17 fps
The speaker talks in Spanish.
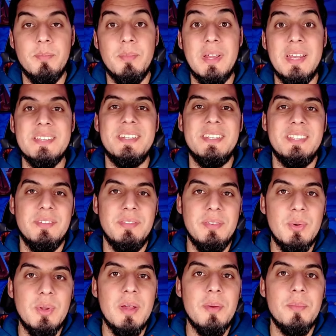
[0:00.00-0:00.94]
Para hacer esta
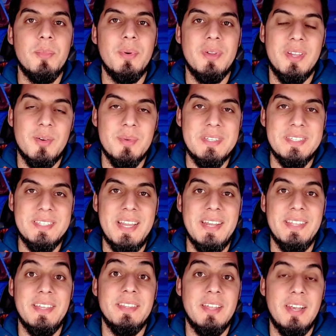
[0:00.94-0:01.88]
figura voy a
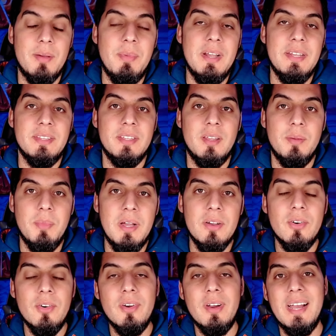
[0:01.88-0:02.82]
comenzar desde la parte del
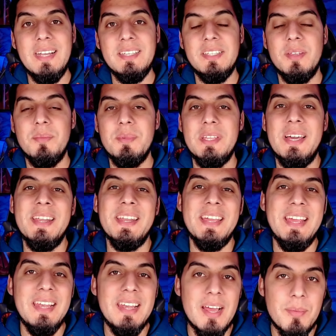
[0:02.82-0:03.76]
mango hasta
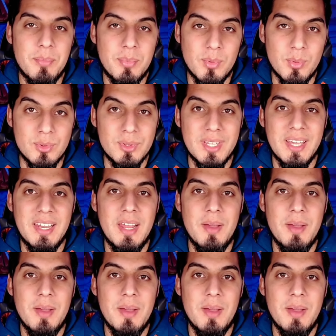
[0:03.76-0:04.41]
terminar en la punta de la